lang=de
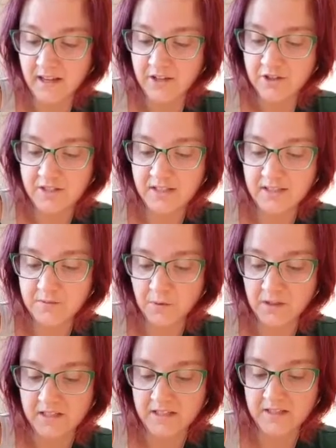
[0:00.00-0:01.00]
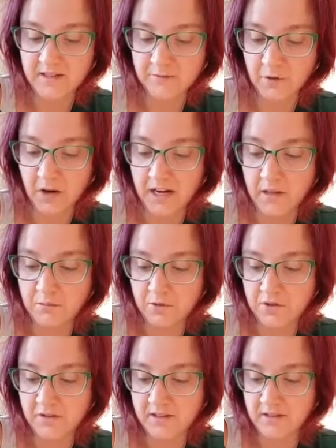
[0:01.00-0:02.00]
Stets wollte er sie vor allem
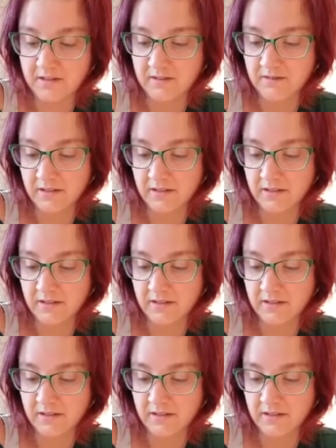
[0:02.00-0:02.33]
beschützen,